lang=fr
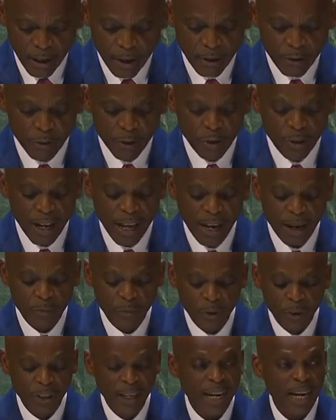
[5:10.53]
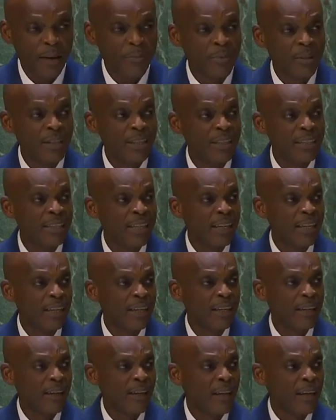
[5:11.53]

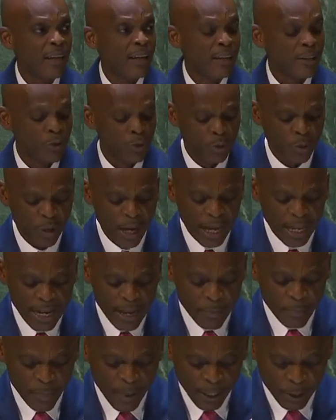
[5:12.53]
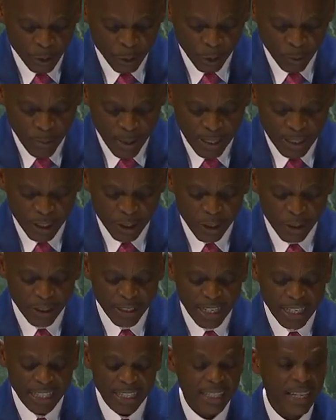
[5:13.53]
vulnérabilité due à la perturbation
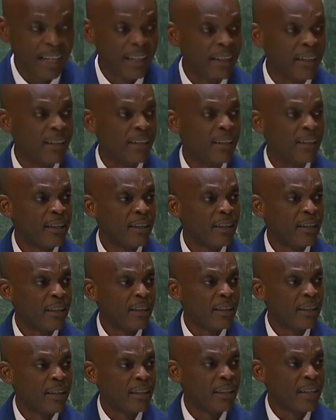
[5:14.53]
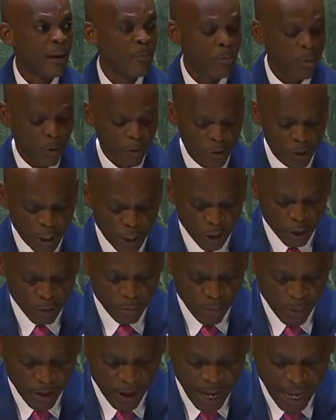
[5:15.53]
des chaînes
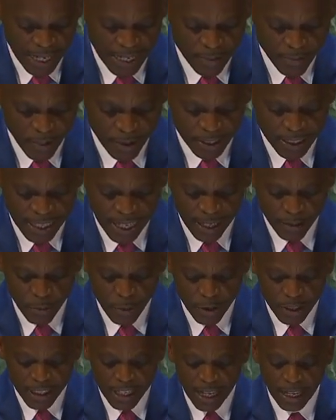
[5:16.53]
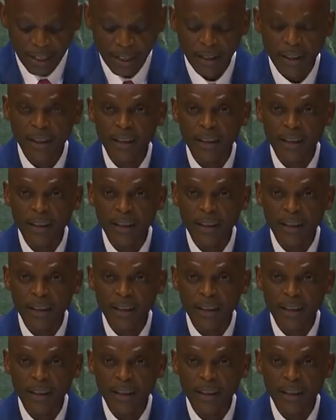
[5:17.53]
d'approvisionnement alimentaire mondial,